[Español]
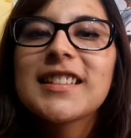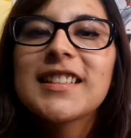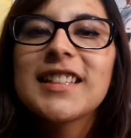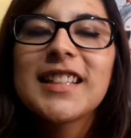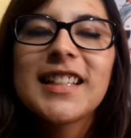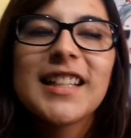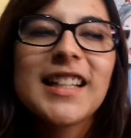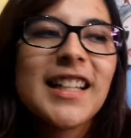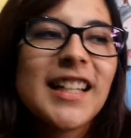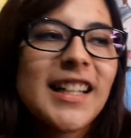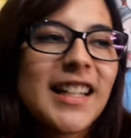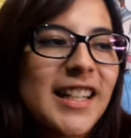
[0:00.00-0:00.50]

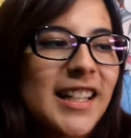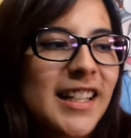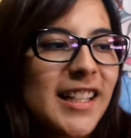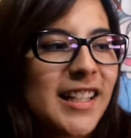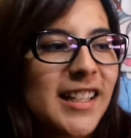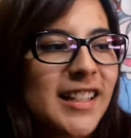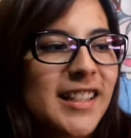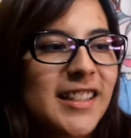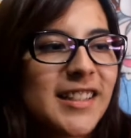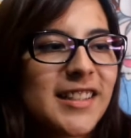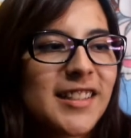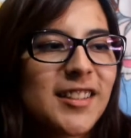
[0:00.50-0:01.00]
Sé
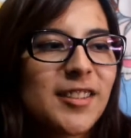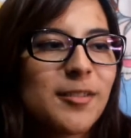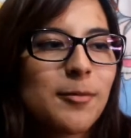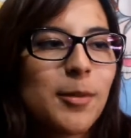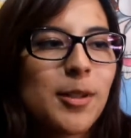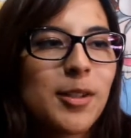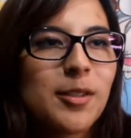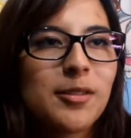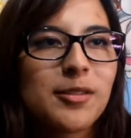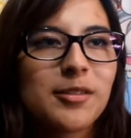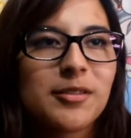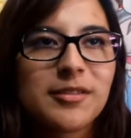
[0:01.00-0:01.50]
que,
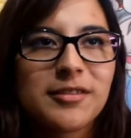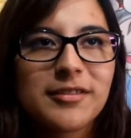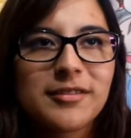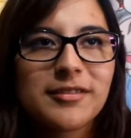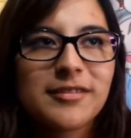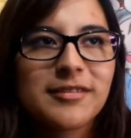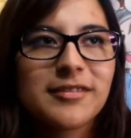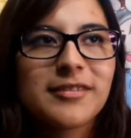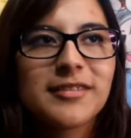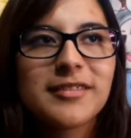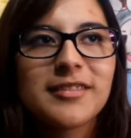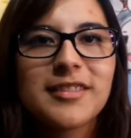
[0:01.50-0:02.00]
bueno,
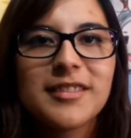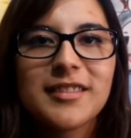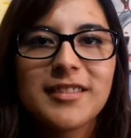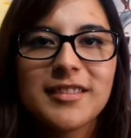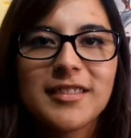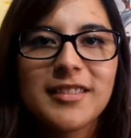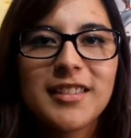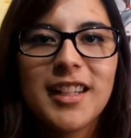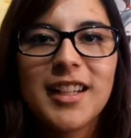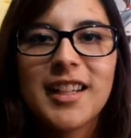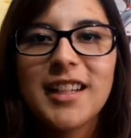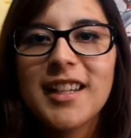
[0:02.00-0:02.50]

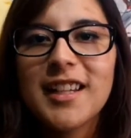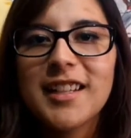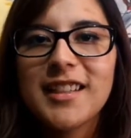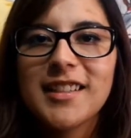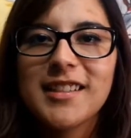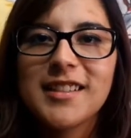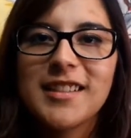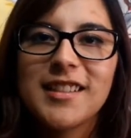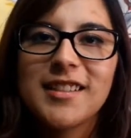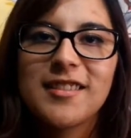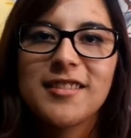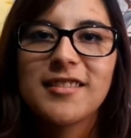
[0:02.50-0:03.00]
sé que
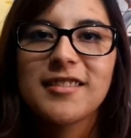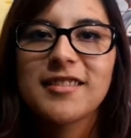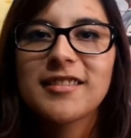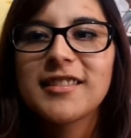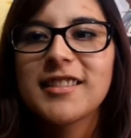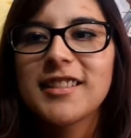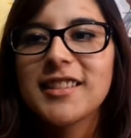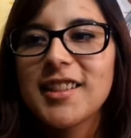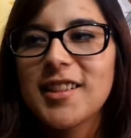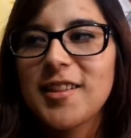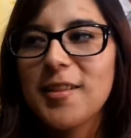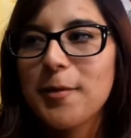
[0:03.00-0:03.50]
ya se estrenó,
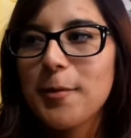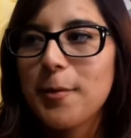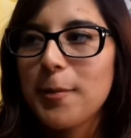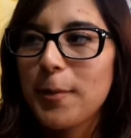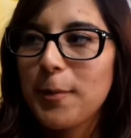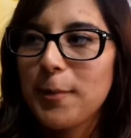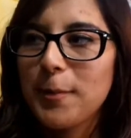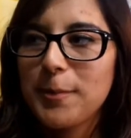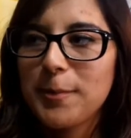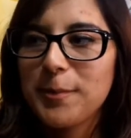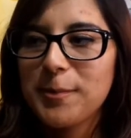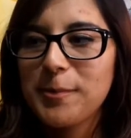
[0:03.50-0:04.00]
ya tiene
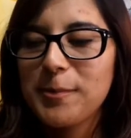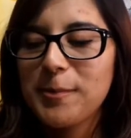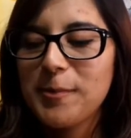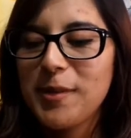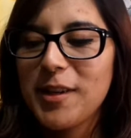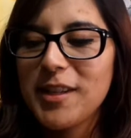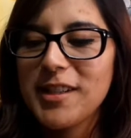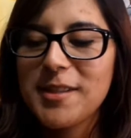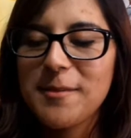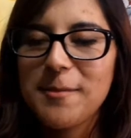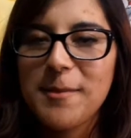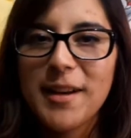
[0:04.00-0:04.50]
como
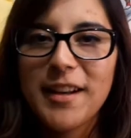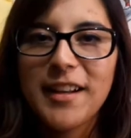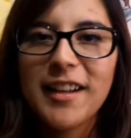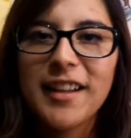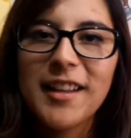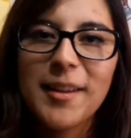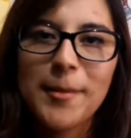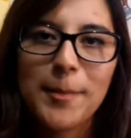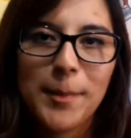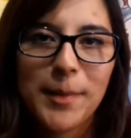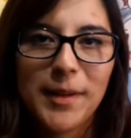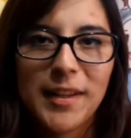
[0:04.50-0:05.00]
una
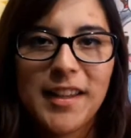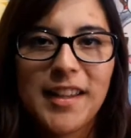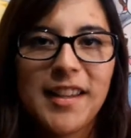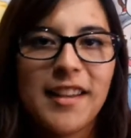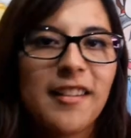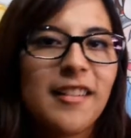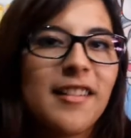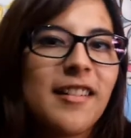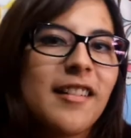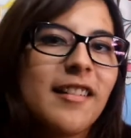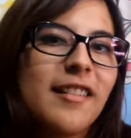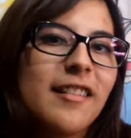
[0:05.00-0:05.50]
semana, depende
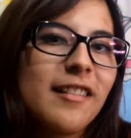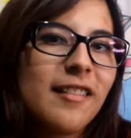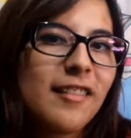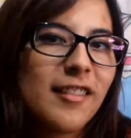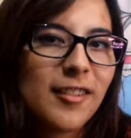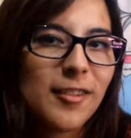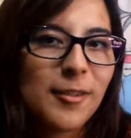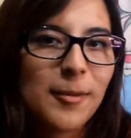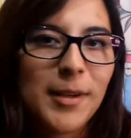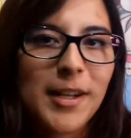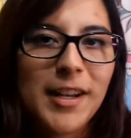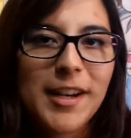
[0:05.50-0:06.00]
de
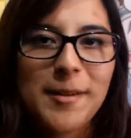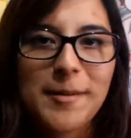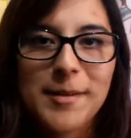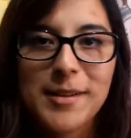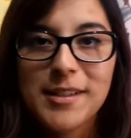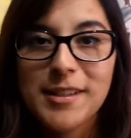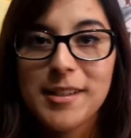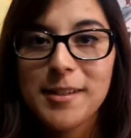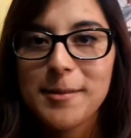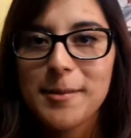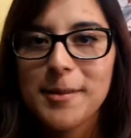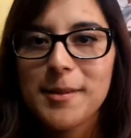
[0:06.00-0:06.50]
cuándo vayan a
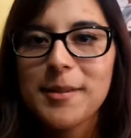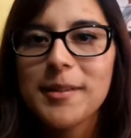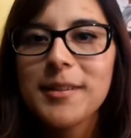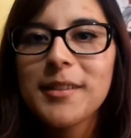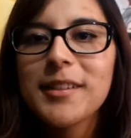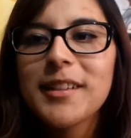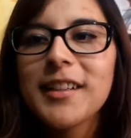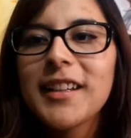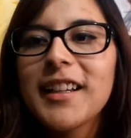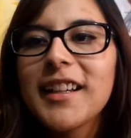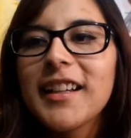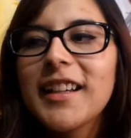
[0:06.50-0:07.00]
ver este
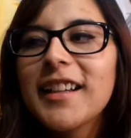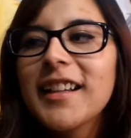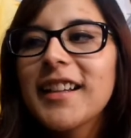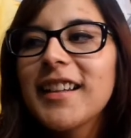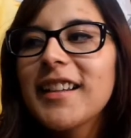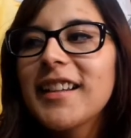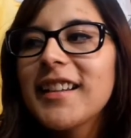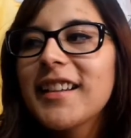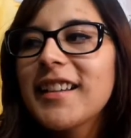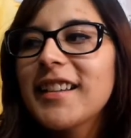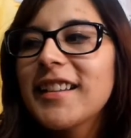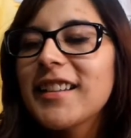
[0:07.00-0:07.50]
video.
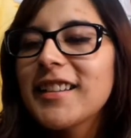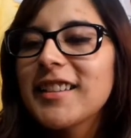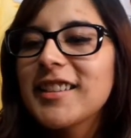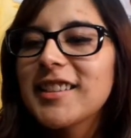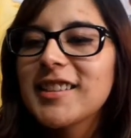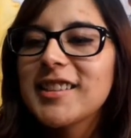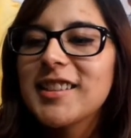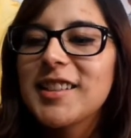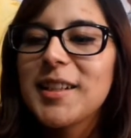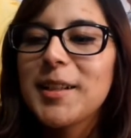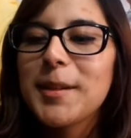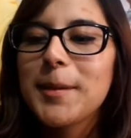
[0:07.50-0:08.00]

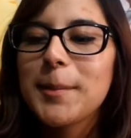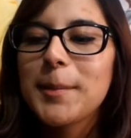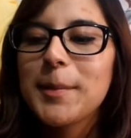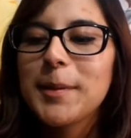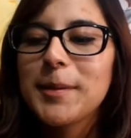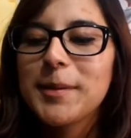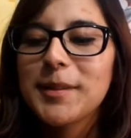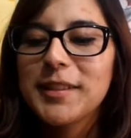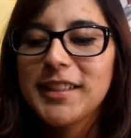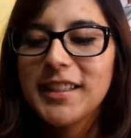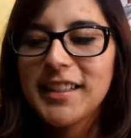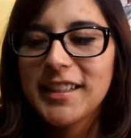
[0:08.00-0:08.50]
Este,
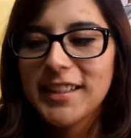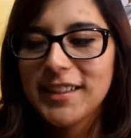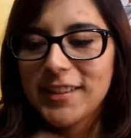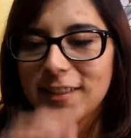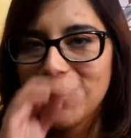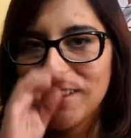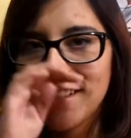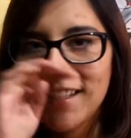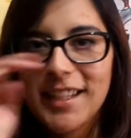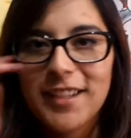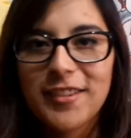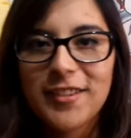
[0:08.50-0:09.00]
pero es que
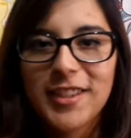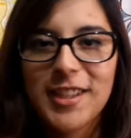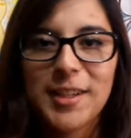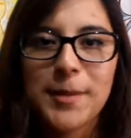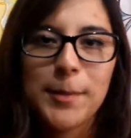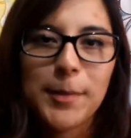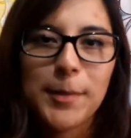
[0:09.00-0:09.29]
no he tenido